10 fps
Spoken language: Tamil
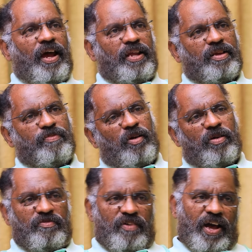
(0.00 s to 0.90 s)
அதுக்கப்புறம்
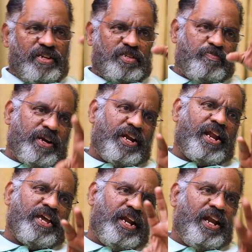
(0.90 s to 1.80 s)
அவங்க விவாகரத்து
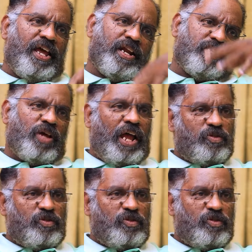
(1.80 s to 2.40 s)
பண்ணானா இல்லையான்றது கூட